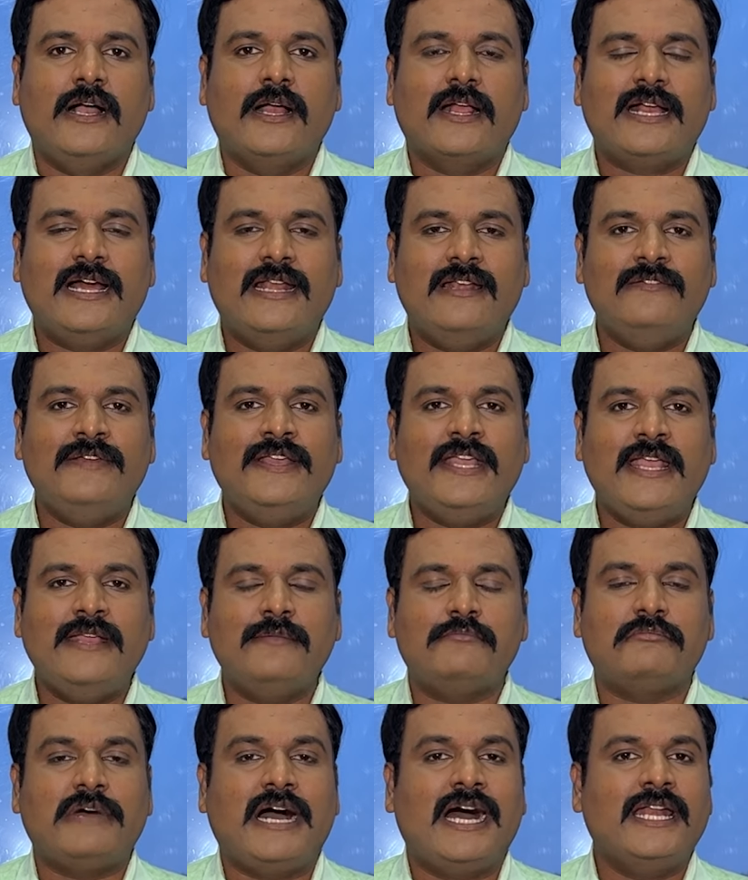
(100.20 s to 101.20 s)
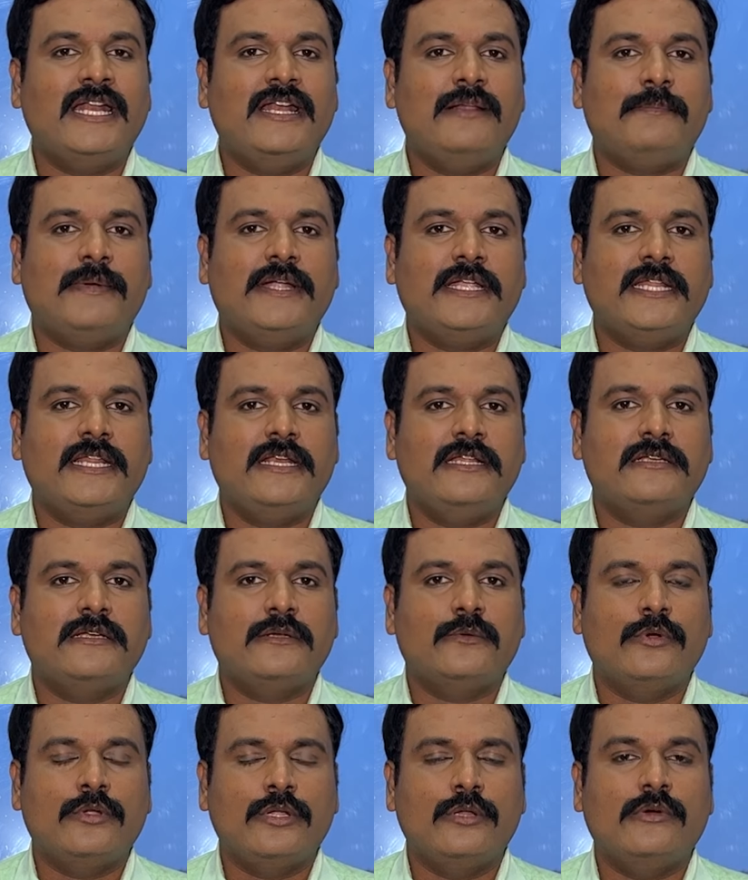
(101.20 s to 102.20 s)
கல்வியை மாநில பட்டியலுக்கு
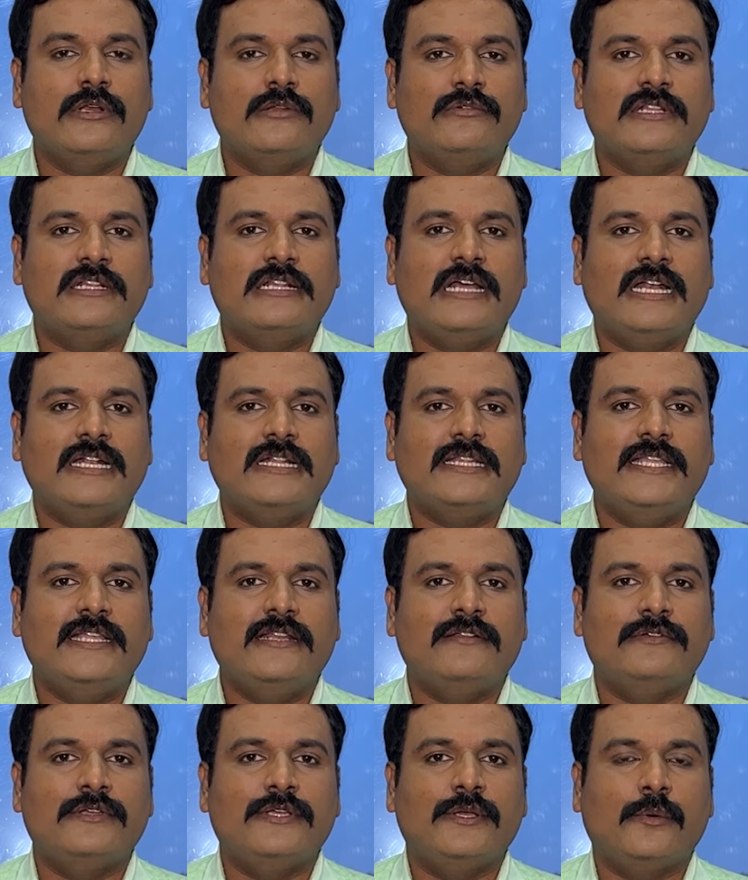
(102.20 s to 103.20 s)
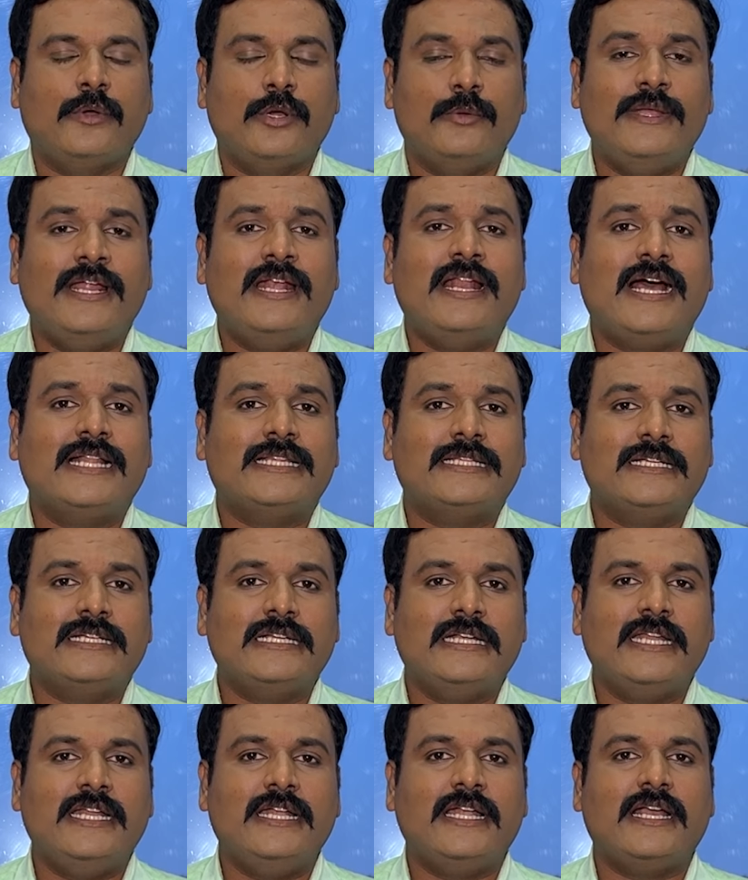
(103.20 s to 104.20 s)
கொண்டு வருவது தான் தீர்வு ஒருவேளை அதற்கு
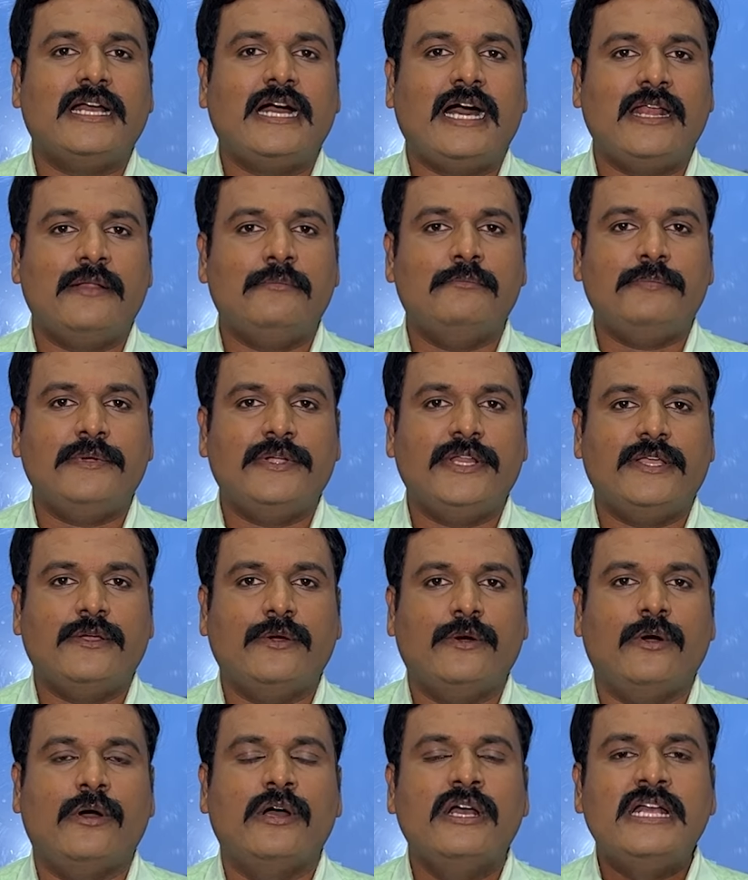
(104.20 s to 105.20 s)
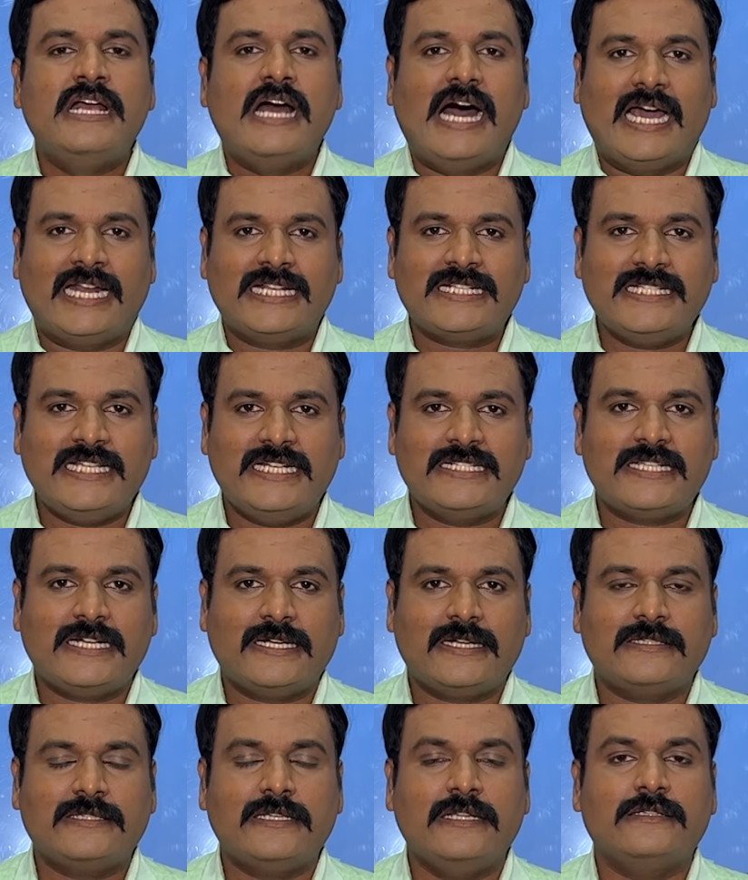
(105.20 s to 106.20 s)
நீண்ட காலம் பிடிக்கும் அரசியல்
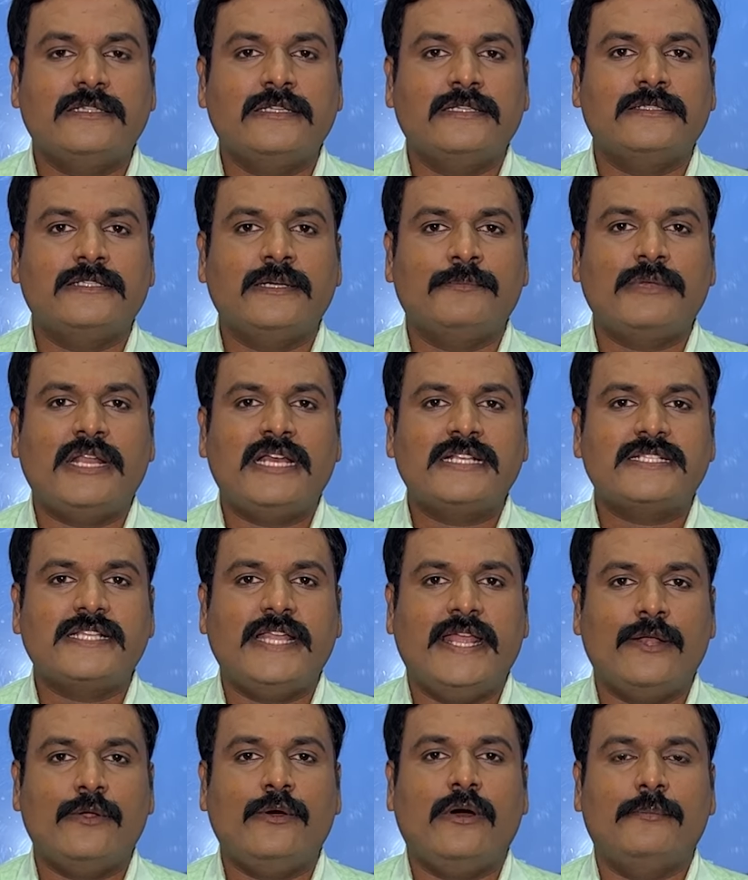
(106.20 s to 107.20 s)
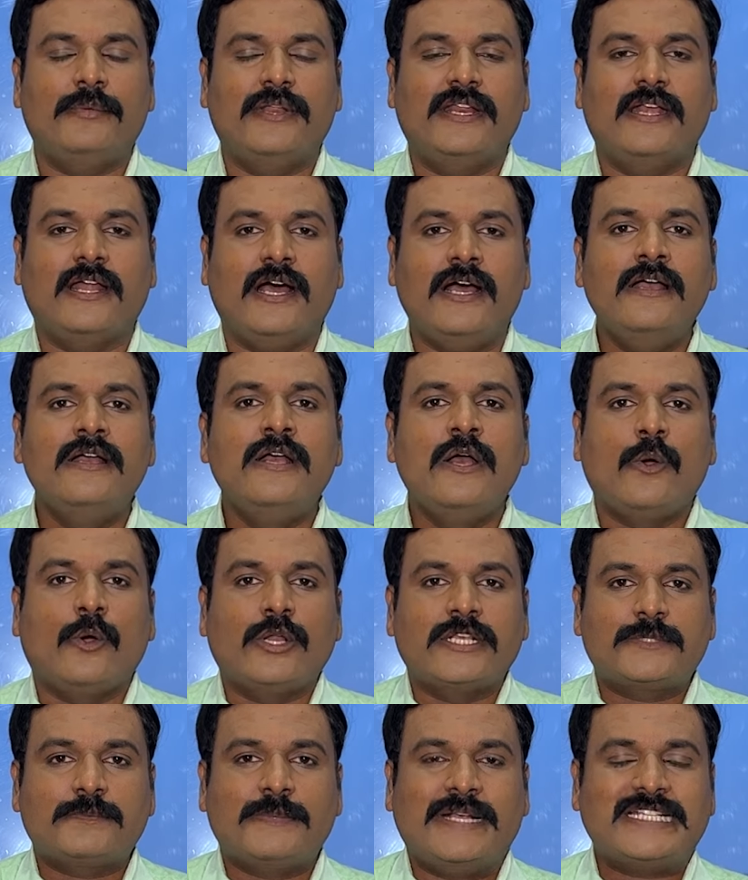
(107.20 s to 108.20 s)
சட்டத்தில் திருத்தம்லாம் செய்யணும் அப்படின்னா
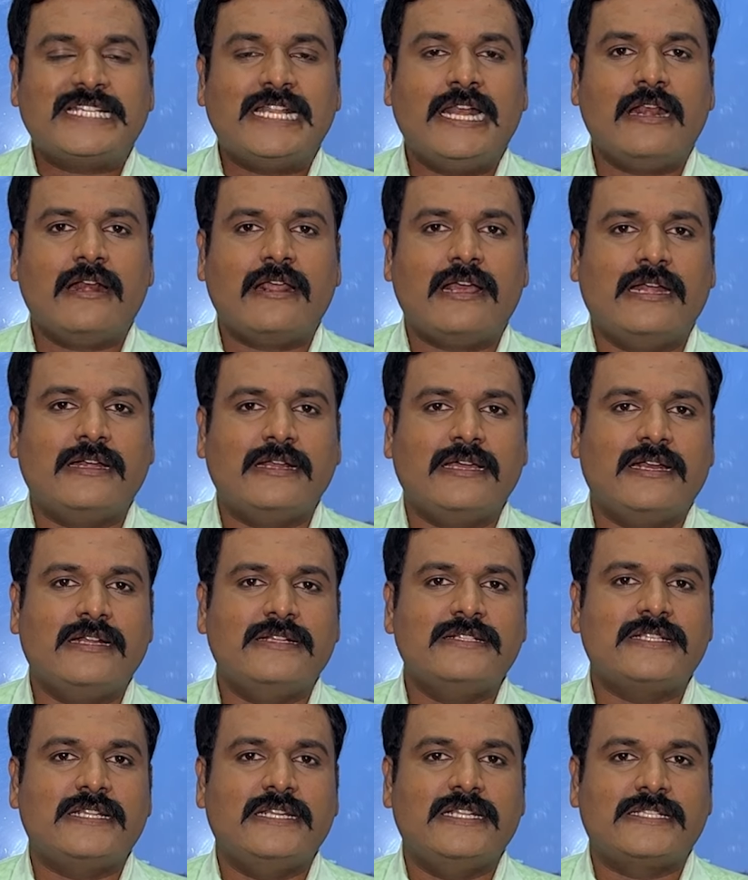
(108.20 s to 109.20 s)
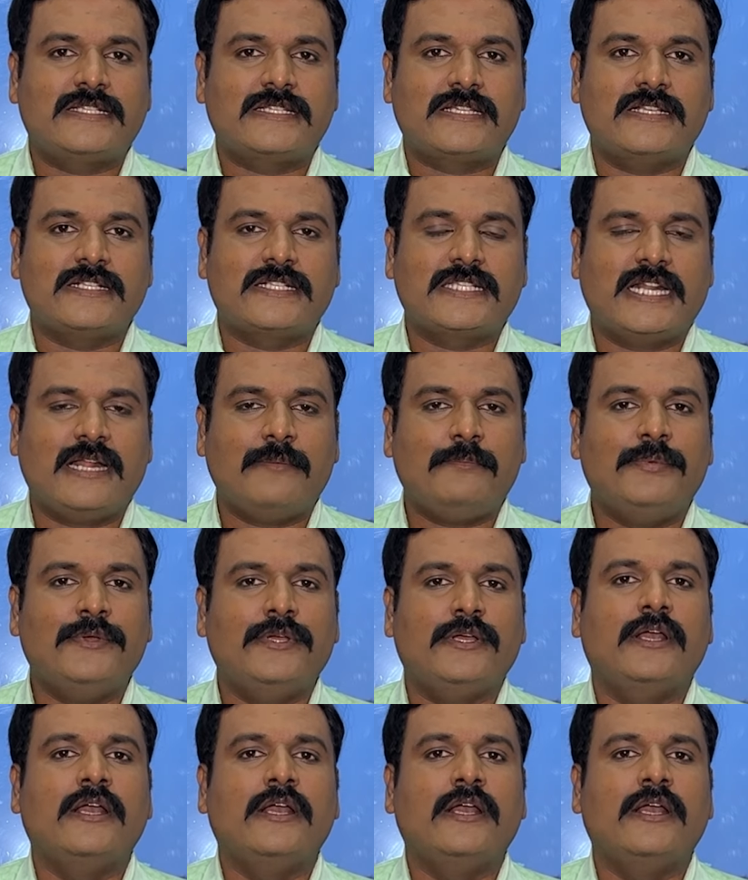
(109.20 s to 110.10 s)
ஒரு ஸ்பெஷல் கன்கரன்ஸ் லிஸ்ட் சிறப்பு